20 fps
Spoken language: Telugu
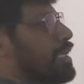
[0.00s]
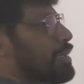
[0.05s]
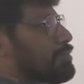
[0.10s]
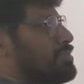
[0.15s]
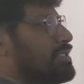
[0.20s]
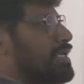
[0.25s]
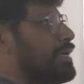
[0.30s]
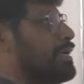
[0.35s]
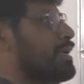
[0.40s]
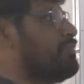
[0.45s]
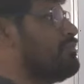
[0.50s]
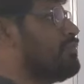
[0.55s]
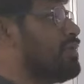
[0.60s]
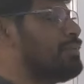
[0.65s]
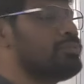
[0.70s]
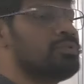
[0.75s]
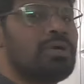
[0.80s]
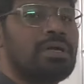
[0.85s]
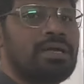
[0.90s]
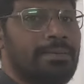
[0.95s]
మనం జనరల్
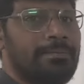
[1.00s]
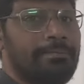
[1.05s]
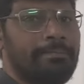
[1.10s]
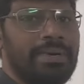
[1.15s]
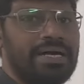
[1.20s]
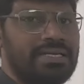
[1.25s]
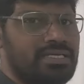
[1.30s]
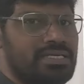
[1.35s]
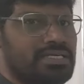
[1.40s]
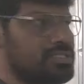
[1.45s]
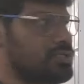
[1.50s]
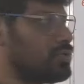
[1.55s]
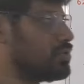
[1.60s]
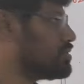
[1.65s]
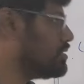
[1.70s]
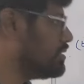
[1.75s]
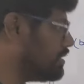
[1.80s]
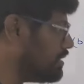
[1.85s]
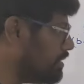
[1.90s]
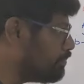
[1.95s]
ఫామ్తో కంపేర్ చేస్తే
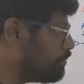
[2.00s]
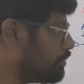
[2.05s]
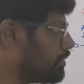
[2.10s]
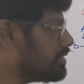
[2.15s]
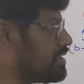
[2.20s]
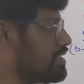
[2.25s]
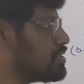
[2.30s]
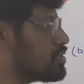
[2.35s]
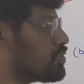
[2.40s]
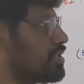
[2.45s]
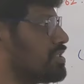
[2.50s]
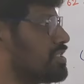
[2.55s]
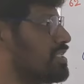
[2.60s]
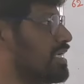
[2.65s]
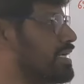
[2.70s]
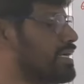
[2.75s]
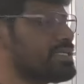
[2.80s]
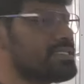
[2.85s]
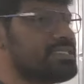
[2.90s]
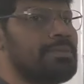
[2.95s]
వస్తుంది ఇప్పుడు
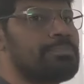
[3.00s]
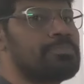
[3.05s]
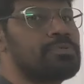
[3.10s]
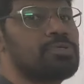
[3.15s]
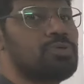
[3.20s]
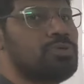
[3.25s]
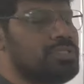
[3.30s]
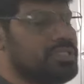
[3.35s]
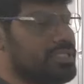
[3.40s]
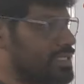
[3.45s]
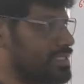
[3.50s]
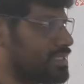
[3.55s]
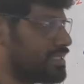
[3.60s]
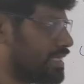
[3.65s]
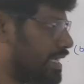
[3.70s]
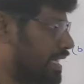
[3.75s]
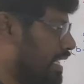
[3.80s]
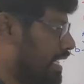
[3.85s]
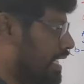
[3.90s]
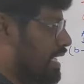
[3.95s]
తీసుకొచ్చి ఇక్కడ సబ్స్టిట్యూట్
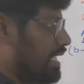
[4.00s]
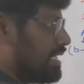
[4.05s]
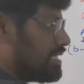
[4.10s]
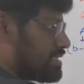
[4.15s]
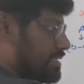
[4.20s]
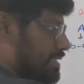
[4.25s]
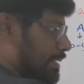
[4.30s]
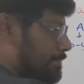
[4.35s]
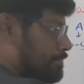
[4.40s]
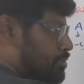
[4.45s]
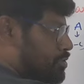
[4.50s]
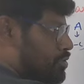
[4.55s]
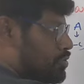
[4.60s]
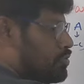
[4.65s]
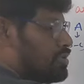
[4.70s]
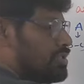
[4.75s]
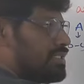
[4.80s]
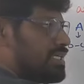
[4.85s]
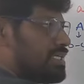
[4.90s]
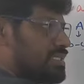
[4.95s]
చేస్తే
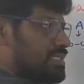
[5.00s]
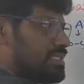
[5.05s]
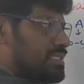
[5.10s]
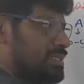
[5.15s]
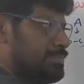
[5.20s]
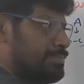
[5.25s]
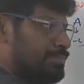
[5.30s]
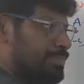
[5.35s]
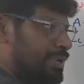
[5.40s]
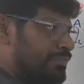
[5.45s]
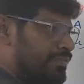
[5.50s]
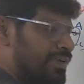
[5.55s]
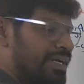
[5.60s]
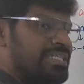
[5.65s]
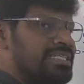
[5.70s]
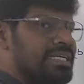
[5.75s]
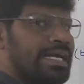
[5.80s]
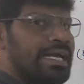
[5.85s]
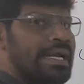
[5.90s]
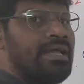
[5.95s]
సబ్స్టిట్యూట్ చేసి
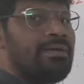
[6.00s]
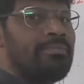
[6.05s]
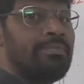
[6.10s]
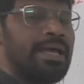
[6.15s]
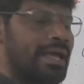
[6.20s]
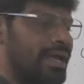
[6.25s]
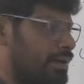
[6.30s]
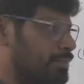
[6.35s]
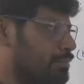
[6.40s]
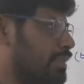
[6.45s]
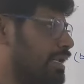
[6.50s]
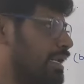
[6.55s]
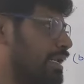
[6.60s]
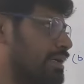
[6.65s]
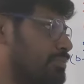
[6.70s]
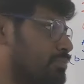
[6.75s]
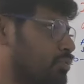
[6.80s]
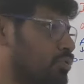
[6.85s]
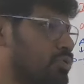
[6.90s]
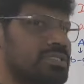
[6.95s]
సింప్లిఫై చేయడమే
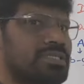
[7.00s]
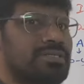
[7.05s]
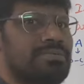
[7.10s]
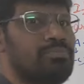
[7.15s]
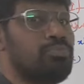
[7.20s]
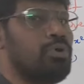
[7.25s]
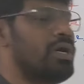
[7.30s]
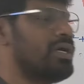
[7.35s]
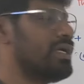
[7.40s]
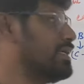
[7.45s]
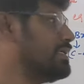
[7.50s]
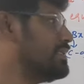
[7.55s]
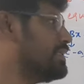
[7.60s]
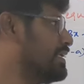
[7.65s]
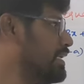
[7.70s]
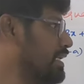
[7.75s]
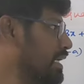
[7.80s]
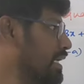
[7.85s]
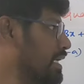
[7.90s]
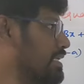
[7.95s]
మనకి మోస్ట్ ఇంపార్టెంట్
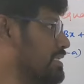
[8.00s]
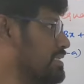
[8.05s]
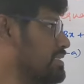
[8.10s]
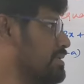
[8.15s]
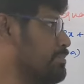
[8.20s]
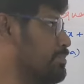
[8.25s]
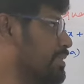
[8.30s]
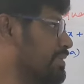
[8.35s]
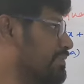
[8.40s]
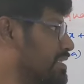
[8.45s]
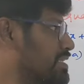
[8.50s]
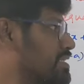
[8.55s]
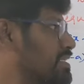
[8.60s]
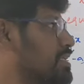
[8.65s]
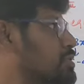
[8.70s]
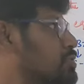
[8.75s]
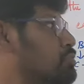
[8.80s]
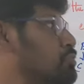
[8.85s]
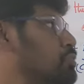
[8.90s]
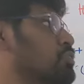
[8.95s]
థింగ్ సింప్లిఫై
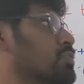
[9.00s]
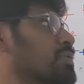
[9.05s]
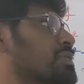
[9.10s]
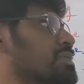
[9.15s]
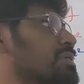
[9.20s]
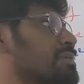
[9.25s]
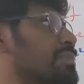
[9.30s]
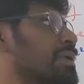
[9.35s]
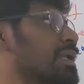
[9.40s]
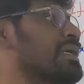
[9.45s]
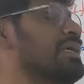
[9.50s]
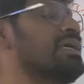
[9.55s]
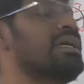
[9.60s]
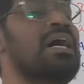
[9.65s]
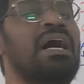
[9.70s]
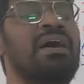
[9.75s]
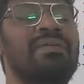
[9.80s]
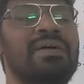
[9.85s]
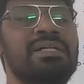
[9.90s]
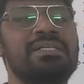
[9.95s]
చేసుకుంటూ వస్తే మనకి
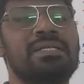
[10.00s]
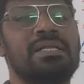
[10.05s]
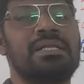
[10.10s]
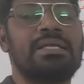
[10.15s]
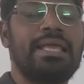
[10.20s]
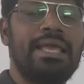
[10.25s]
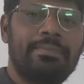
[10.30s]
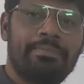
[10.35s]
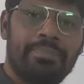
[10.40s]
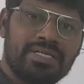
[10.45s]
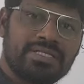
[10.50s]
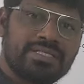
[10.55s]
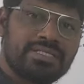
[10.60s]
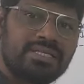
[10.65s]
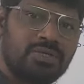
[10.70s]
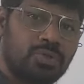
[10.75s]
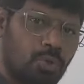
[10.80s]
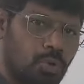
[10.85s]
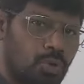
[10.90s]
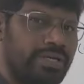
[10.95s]
కావాల్సిన ఏ
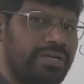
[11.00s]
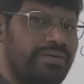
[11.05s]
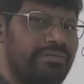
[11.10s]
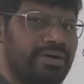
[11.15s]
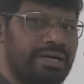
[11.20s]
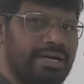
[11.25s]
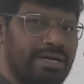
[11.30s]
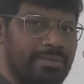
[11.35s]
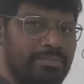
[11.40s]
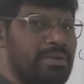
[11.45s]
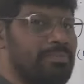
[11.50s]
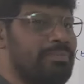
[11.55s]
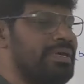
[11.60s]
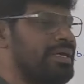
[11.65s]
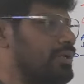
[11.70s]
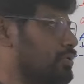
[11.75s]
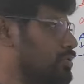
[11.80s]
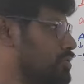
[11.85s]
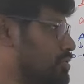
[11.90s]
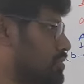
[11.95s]
ప్లస్ సి హోల్ డివైడెడ్ బై
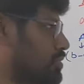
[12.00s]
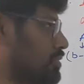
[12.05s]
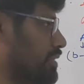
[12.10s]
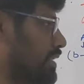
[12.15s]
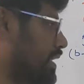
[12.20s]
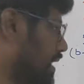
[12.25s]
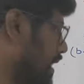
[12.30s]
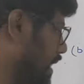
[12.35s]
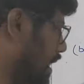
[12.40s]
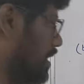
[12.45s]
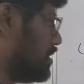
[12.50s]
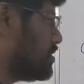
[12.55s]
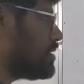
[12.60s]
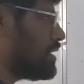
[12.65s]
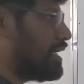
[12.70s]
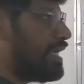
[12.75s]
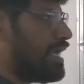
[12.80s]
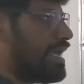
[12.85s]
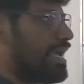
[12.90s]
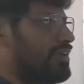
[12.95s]
బి అనేది వస్తుంది
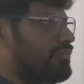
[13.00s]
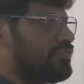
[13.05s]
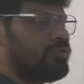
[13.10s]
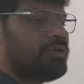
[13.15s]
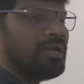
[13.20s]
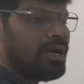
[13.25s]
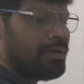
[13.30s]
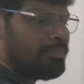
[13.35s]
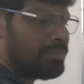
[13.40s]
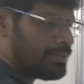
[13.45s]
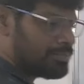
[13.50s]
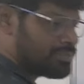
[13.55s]
సో కేర్ఫుల్గా